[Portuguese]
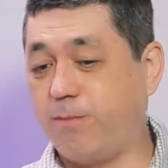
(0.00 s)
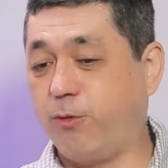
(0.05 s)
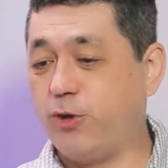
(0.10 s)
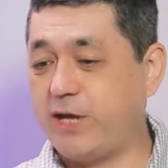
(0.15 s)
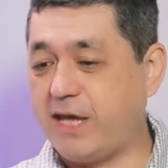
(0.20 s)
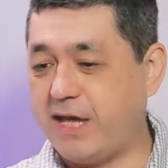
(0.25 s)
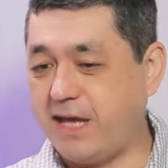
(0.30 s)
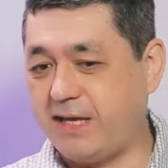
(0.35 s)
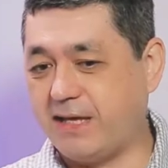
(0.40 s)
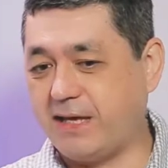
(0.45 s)

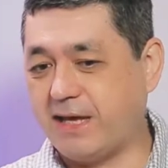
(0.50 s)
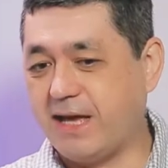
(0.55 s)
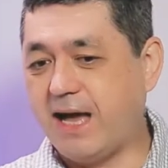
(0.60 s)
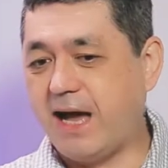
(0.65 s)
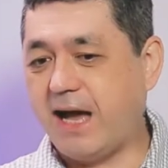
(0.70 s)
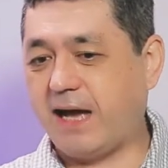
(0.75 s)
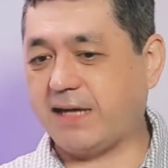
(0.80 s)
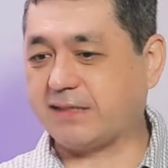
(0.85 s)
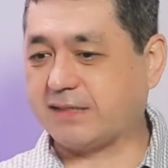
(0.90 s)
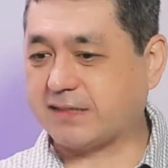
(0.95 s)
Porém,
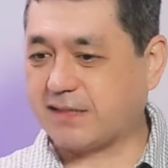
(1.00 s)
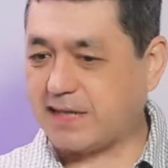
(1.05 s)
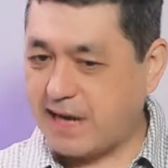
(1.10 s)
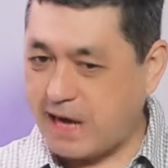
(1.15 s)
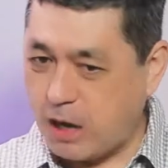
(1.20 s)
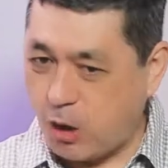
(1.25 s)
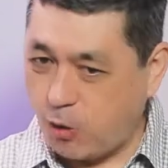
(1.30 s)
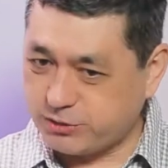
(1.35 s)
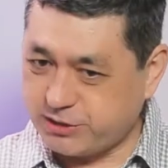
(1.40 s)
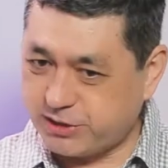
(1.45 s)
as
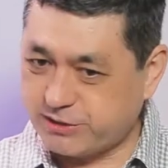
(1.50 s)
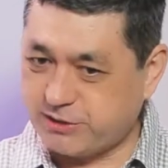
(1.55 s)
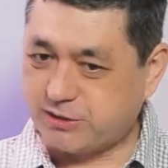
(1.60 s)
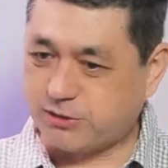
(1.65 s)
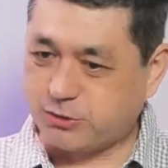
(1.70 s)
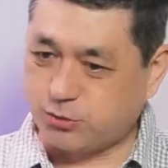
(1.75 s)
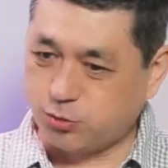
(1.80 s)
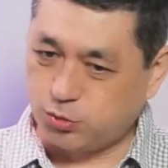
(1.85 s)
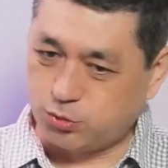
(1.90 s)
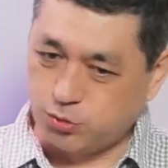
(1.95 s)
causas
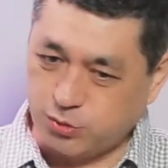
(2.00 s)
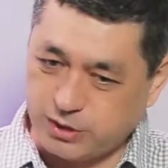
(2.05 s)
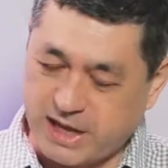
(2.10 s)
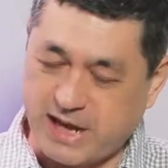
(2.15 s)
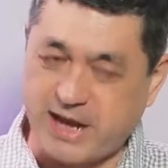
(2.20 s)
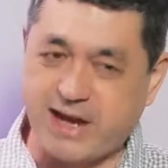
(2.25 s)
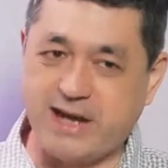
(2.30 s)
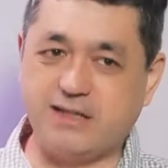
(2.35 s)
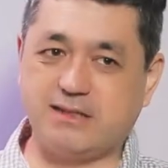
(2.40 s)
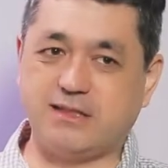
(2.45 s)

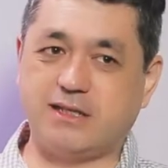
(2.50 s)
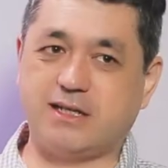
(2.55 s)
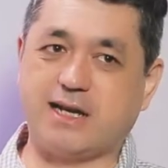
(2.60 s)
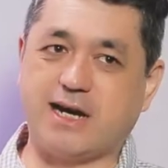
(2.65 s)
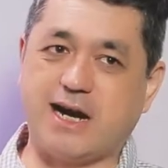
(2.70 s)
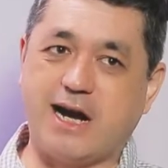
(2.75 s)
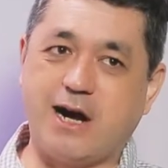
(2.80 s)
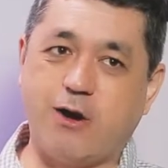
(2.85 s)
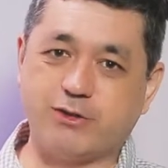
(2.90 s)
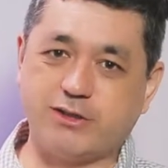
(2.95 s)
estruturais e
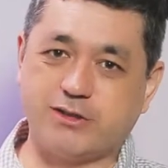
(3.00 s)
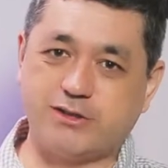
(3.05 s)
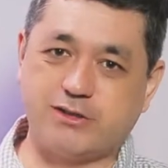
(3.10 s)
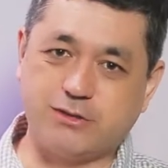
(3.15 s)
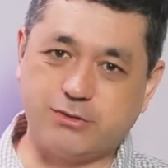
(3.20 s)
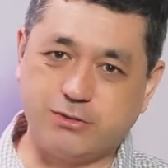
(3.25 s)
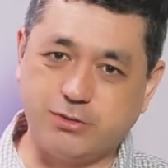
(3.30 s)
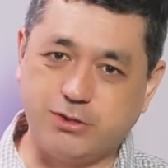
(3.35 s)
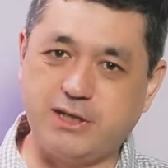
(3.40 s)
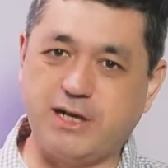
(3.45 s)
causas
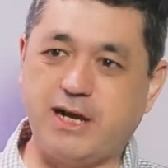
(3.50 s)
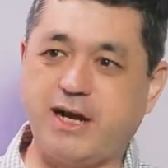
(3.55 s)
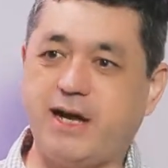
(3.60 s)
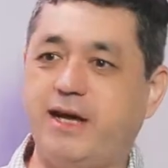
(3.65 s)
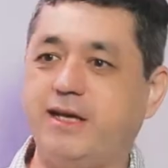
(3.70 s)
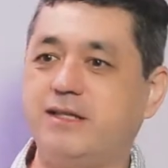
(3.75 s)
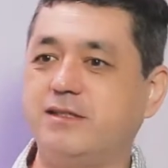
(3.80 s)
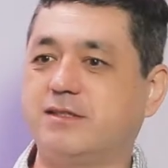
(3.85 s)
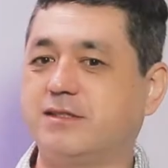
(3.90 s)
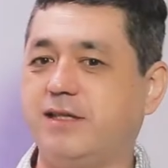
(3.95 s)

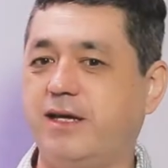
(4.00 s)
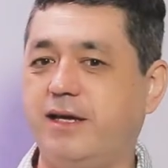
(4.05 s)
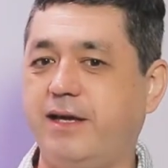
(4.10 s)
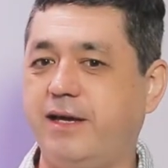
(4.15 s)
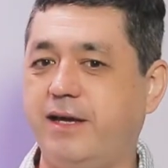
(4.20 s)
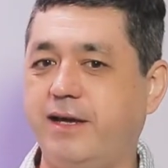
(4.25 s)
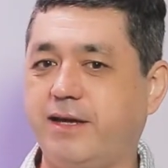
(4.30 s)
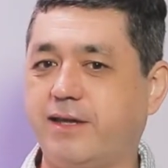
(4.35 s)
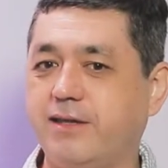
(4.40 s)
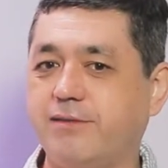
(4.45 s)
setoriais
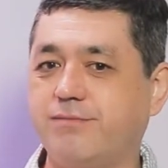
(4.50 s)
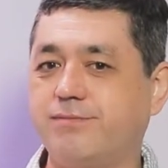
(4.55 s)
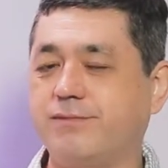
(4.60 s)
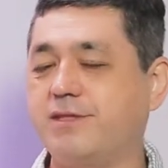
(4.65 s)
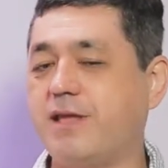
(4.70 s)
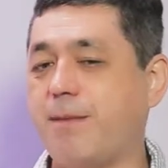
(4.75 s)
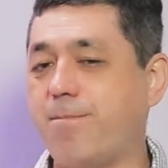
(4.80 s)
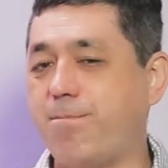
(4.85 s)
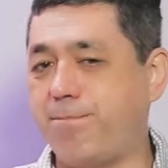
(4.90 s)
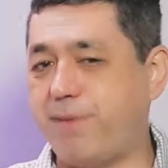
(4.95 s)
é, que
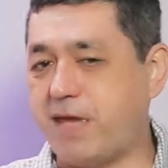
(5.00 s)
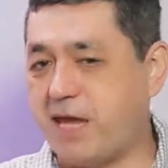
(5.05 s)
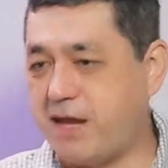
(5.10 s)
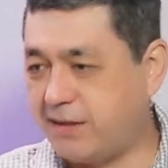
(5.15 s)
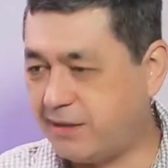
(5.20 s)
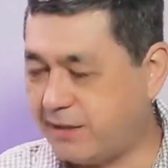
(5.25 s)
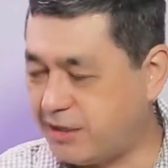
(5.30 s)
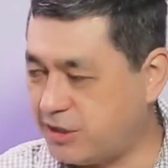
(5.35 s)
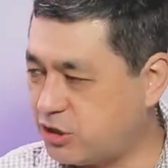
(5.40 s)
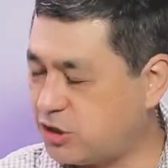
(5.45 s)

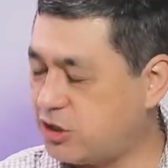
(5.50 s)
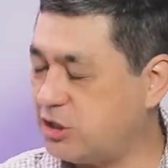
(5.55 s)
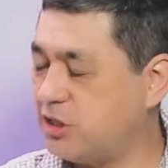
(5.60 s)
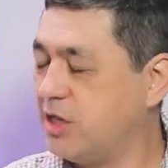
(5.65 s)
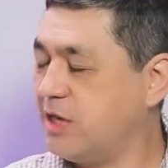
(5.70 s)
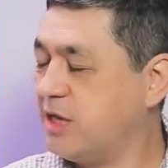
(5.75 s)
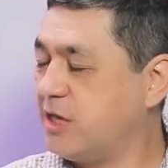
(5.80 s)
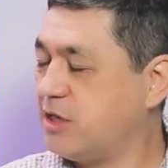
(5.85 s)
dependem de,